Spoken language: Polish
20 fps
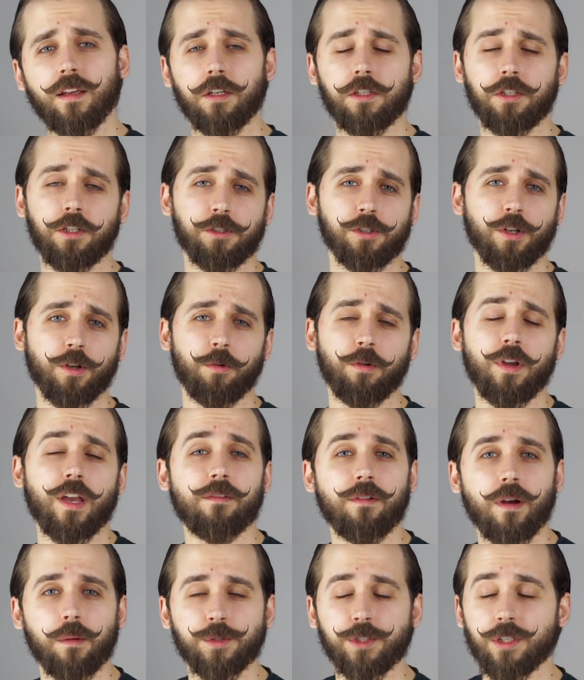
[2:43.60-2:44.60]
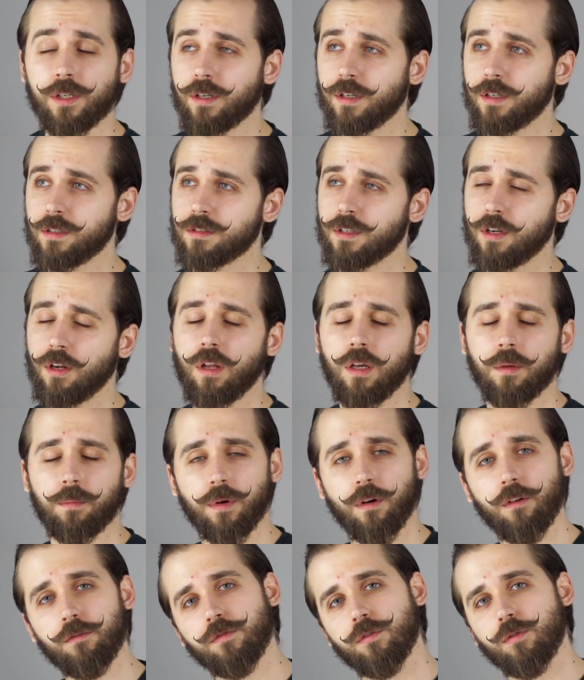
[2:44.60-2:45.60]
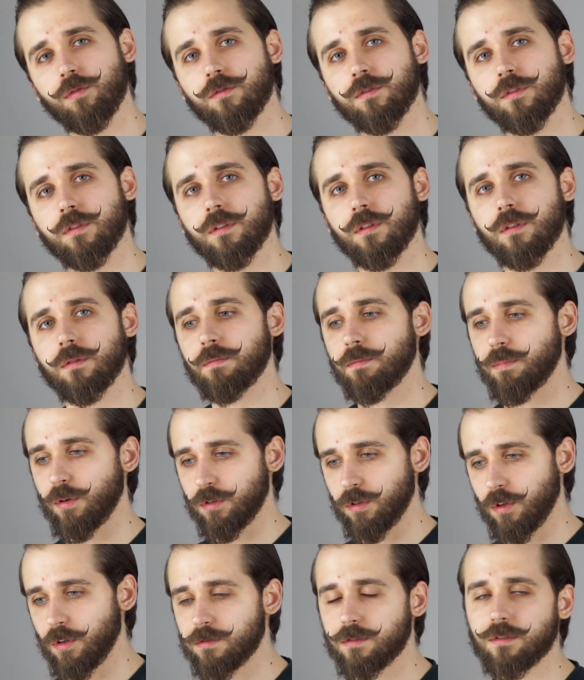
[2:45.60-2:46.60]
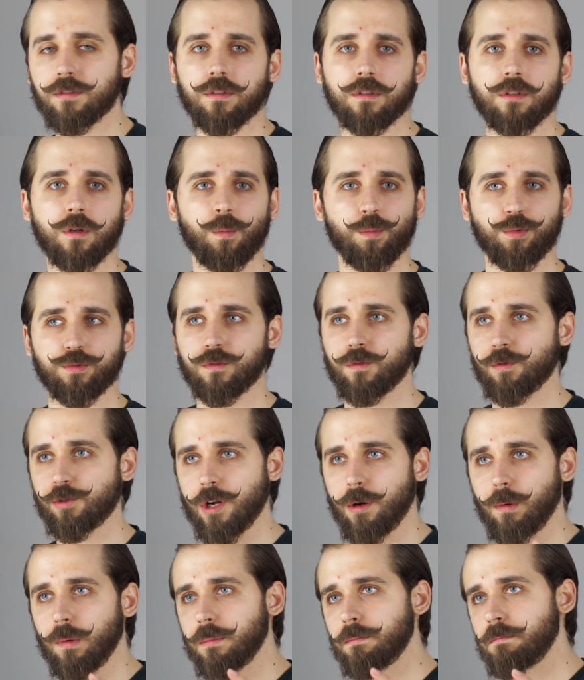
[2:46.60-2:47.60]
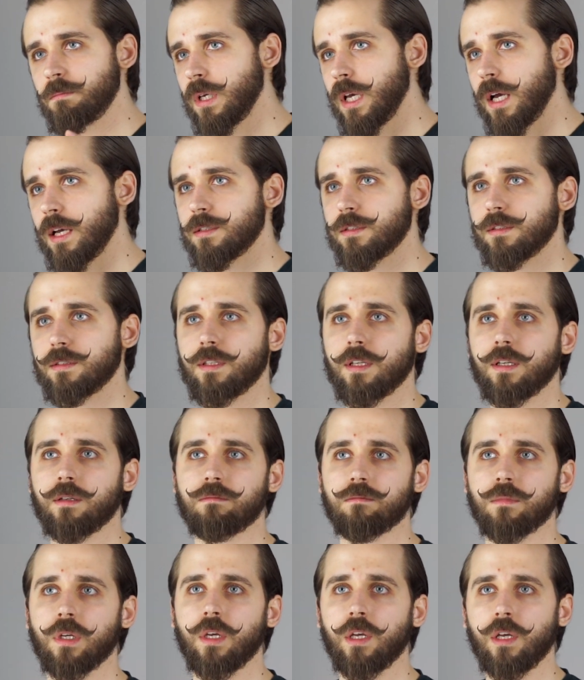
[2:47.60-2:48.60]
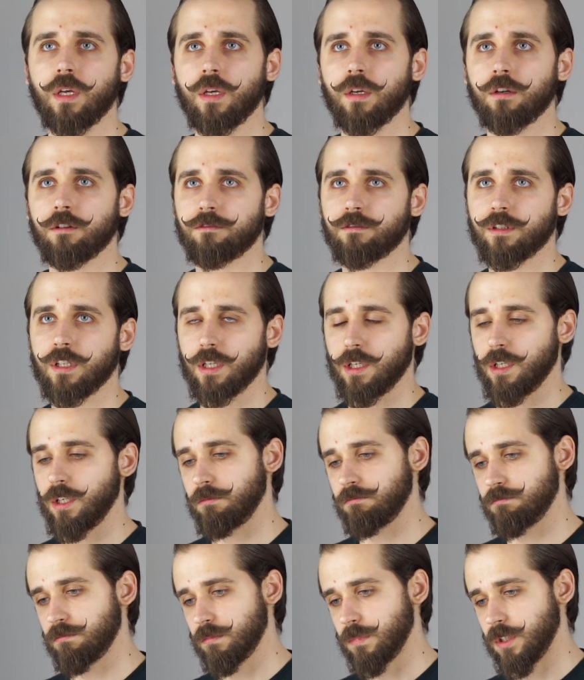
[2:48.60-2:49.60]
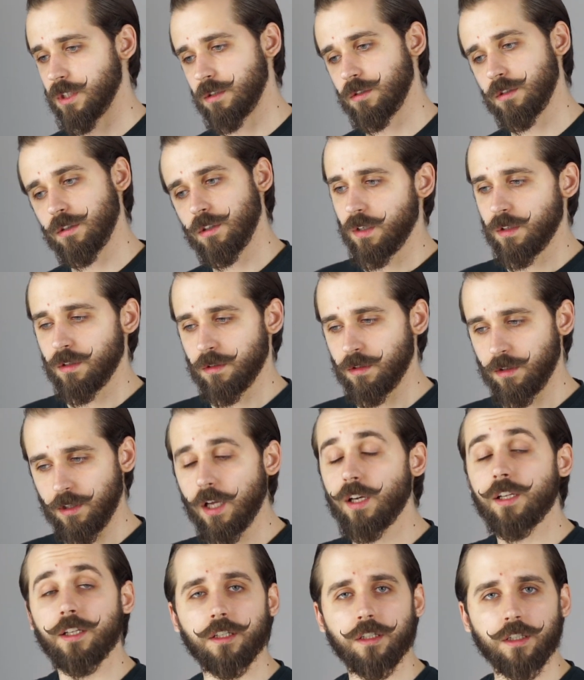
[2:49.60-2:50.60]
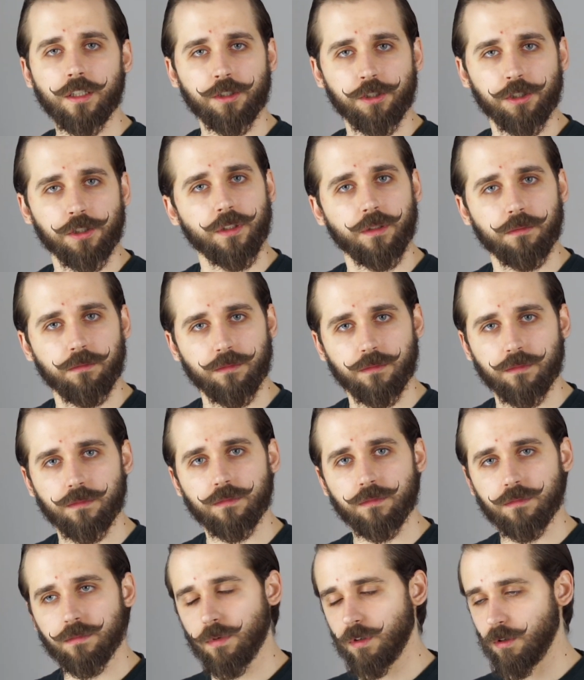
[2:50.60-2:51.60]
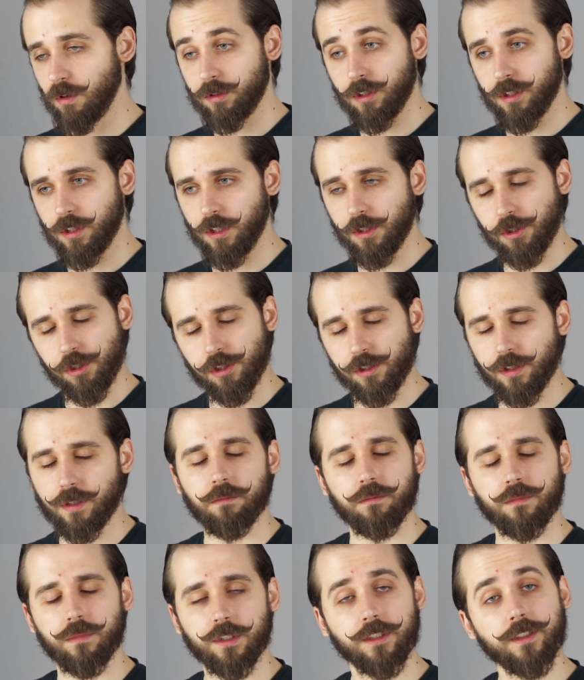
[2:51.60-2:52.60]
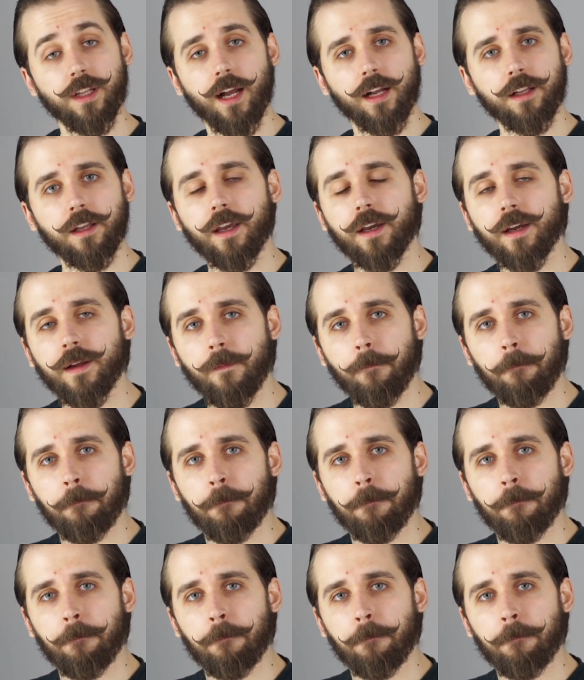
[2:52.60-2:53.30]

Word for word: Jeśli szykuje Wam się z kolei powrót y, po nocy opustoszałym miastem w takim delirycznym, onirycznym stanie,